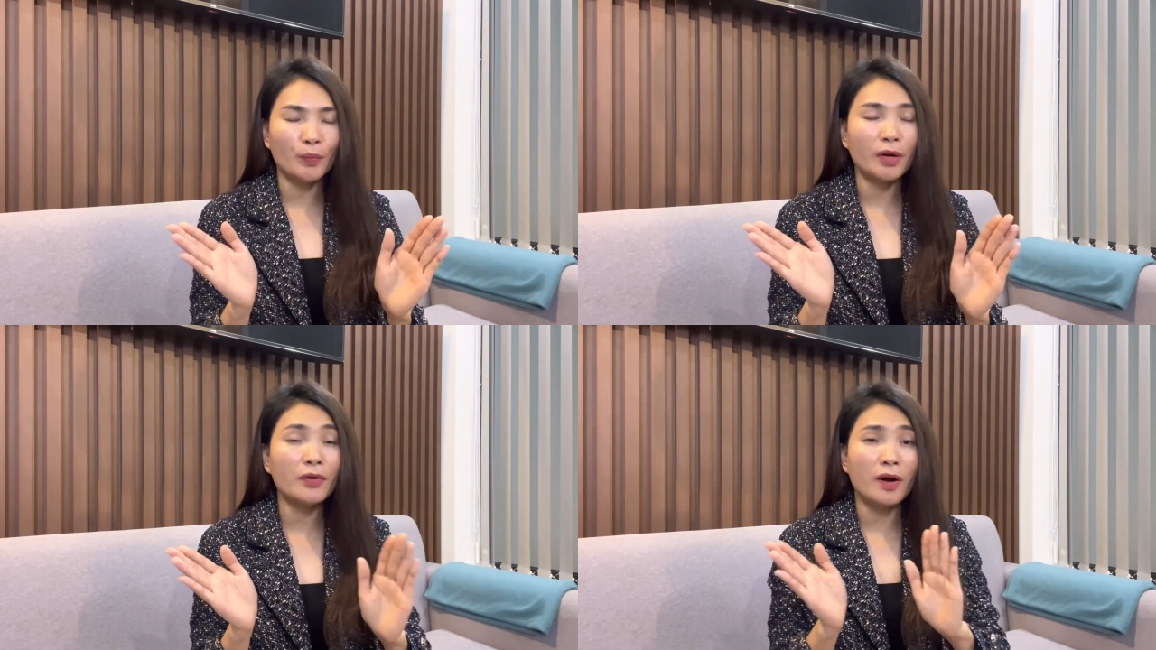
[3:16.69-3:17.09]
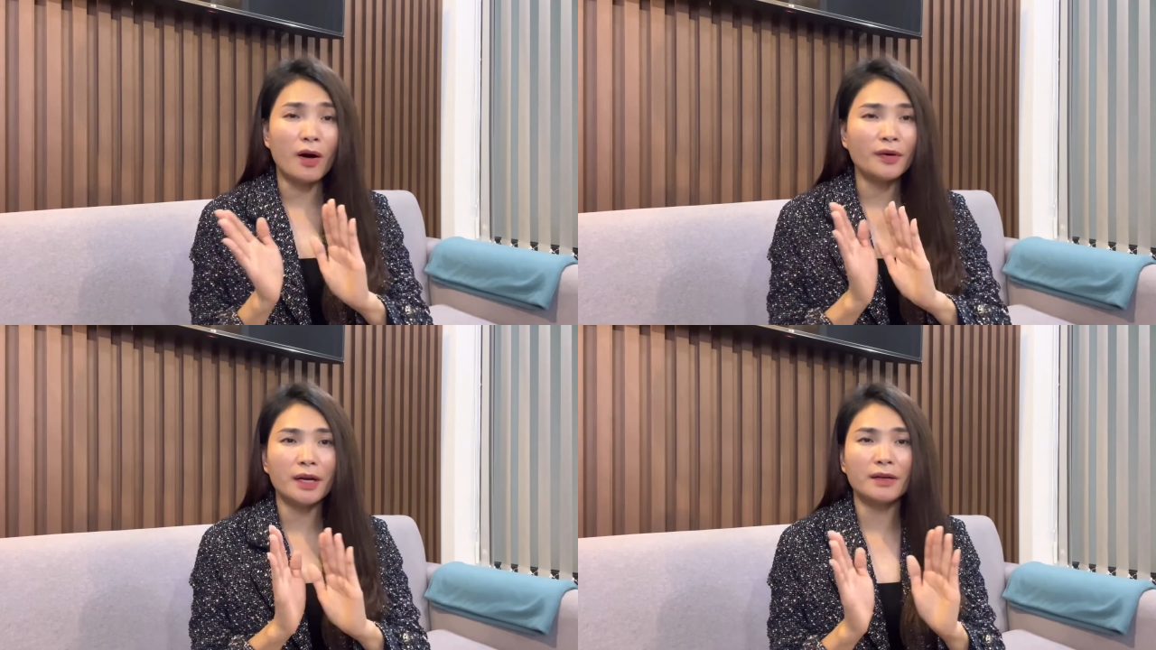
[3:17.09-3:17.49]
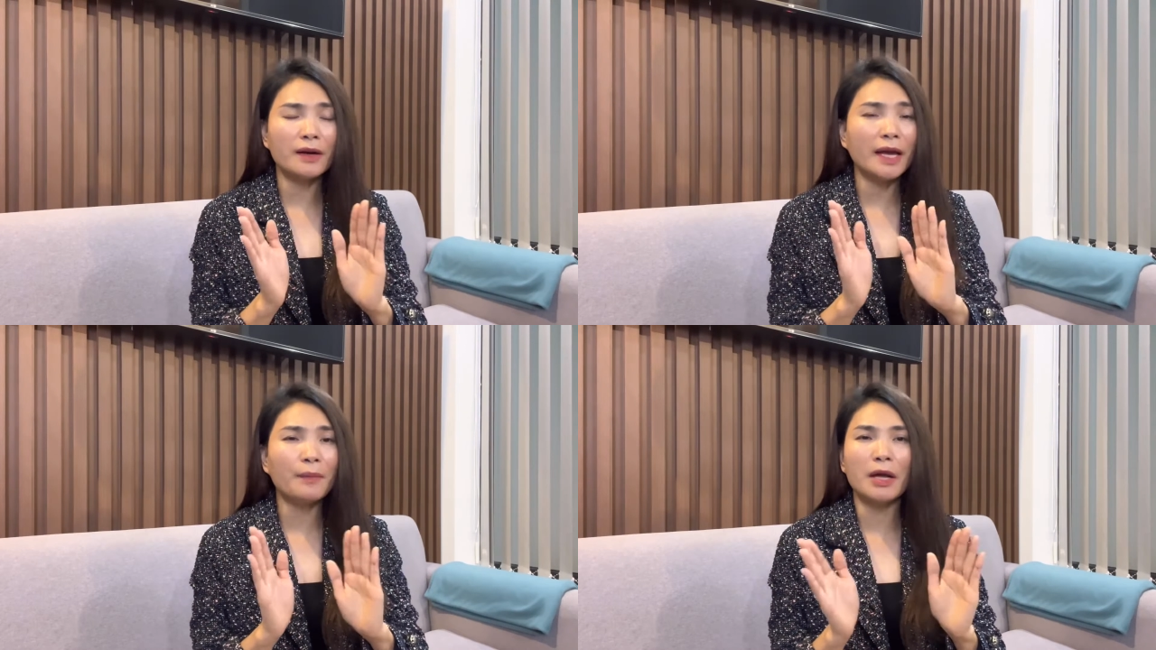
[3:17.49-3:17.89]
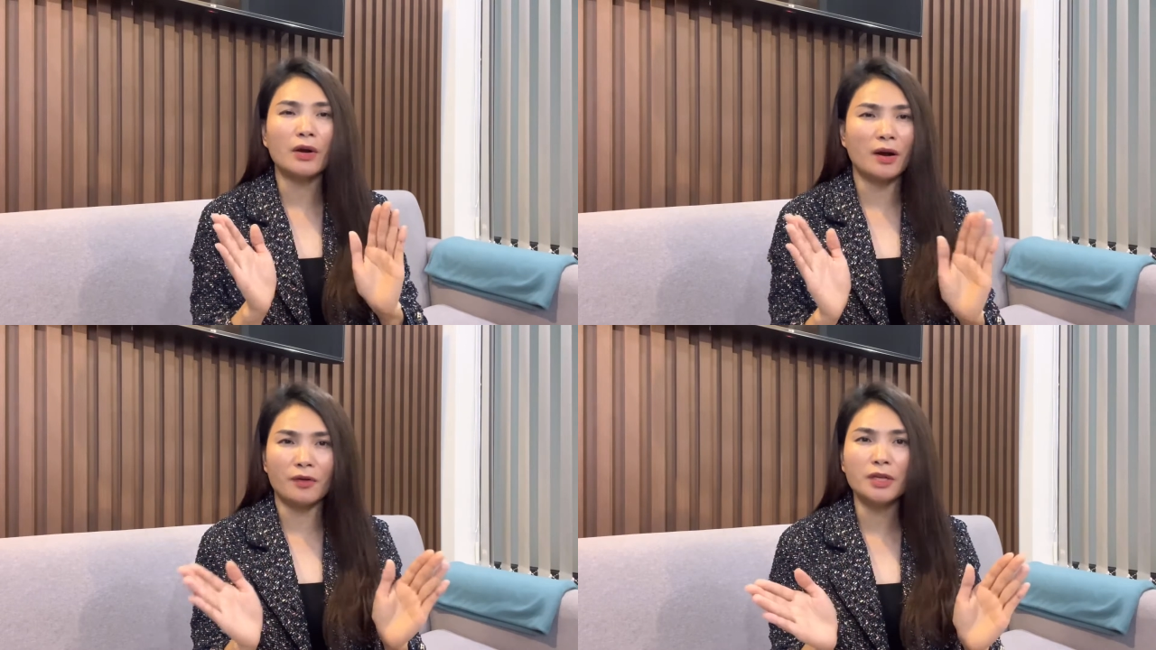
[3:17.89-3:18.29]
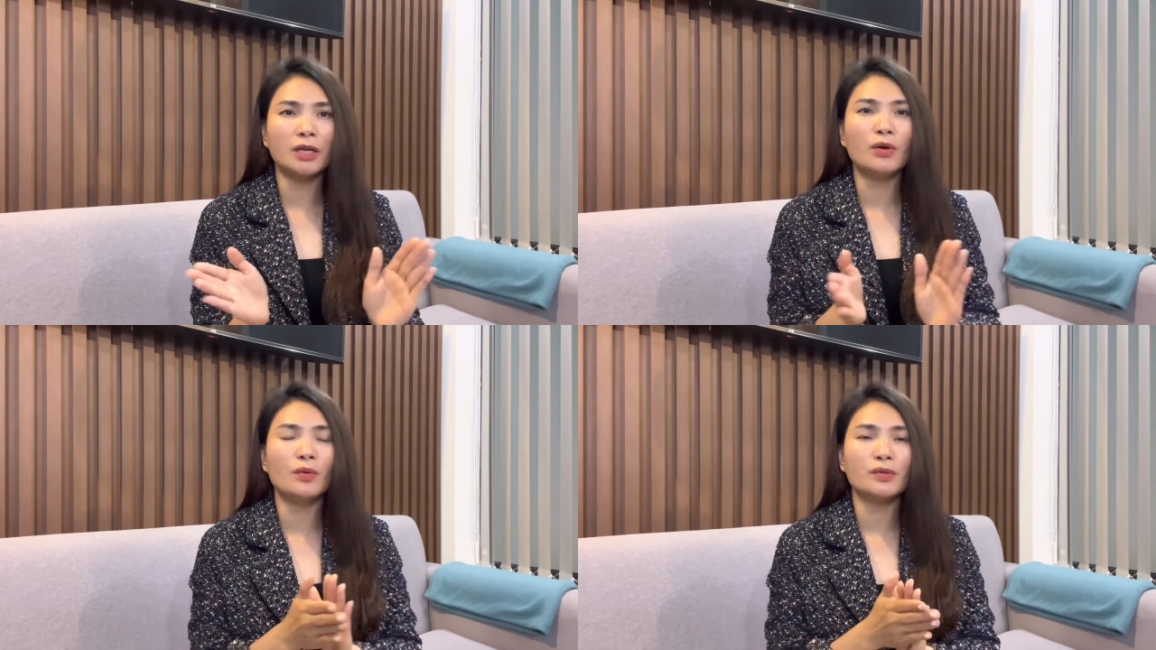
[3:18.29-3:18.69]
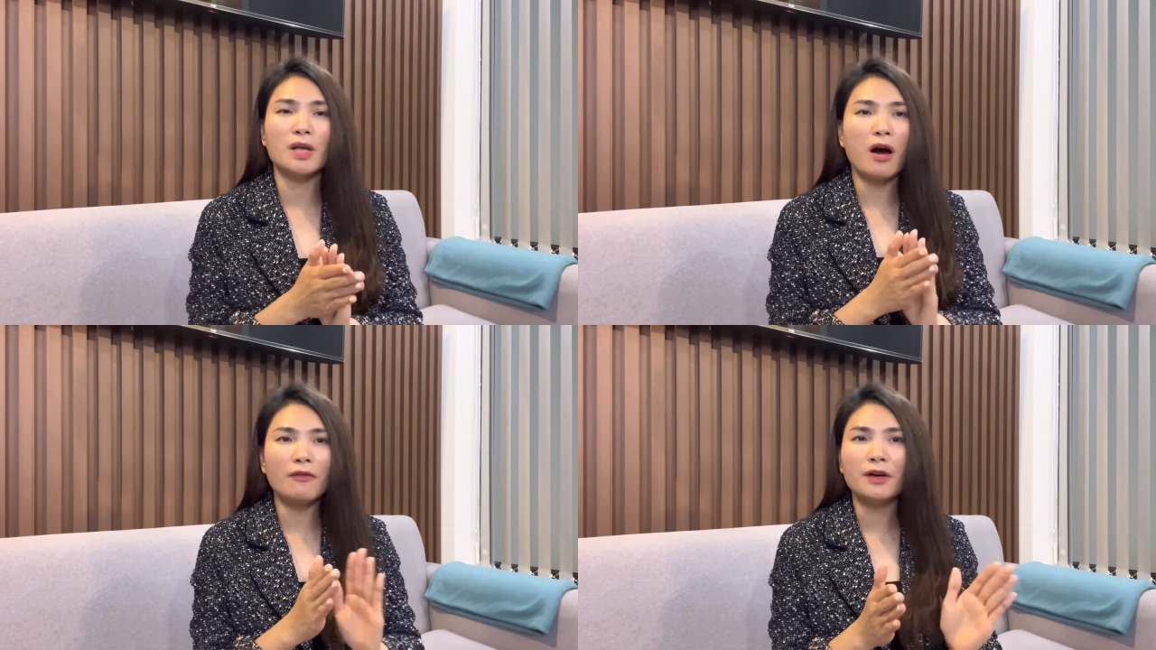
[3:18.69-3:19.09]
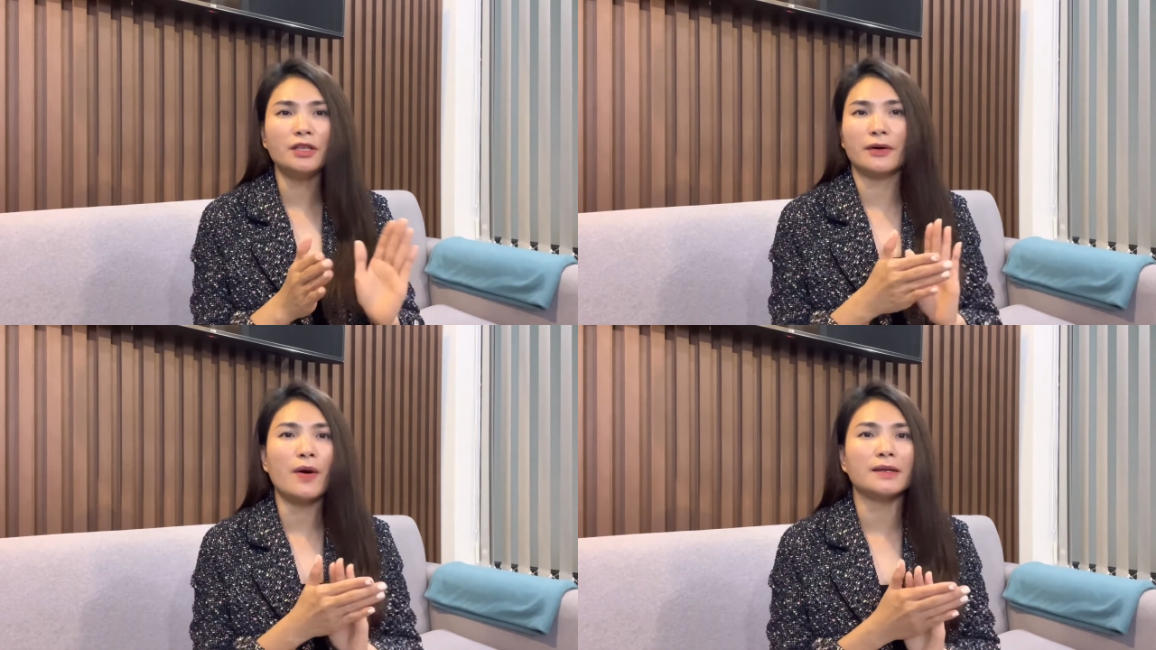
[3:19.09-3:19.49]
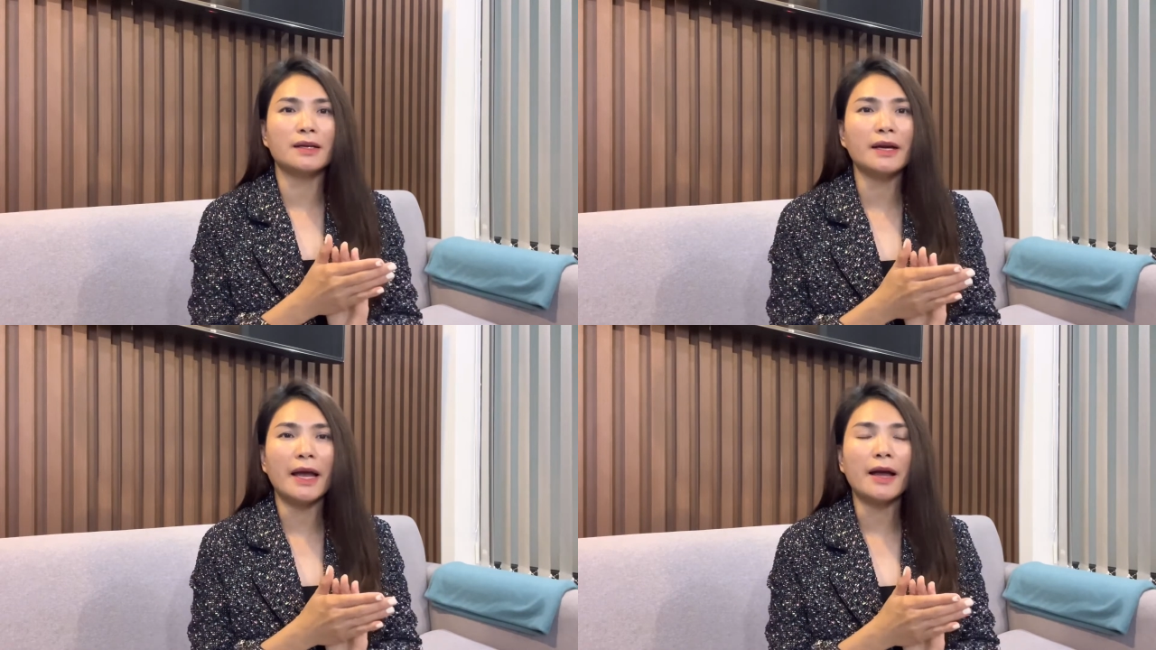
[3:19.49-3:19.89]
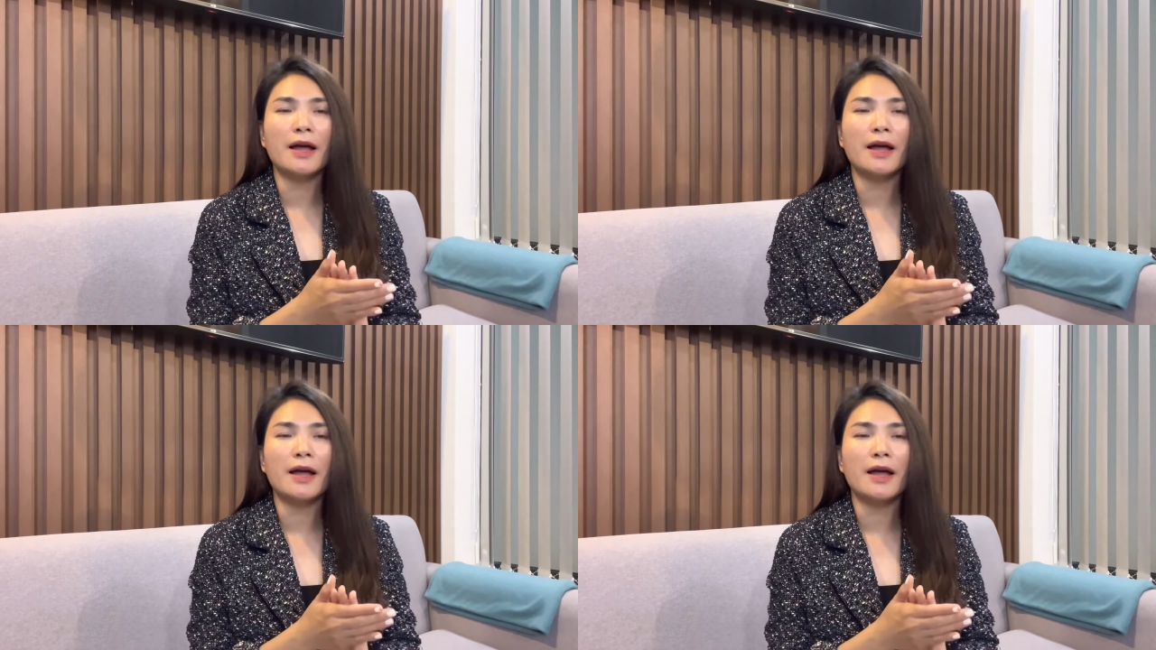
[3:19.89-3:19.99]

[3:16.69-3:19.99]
nó rõ rệt, nó khác biệt rõ rệt luôn so với những hoạt chất khác.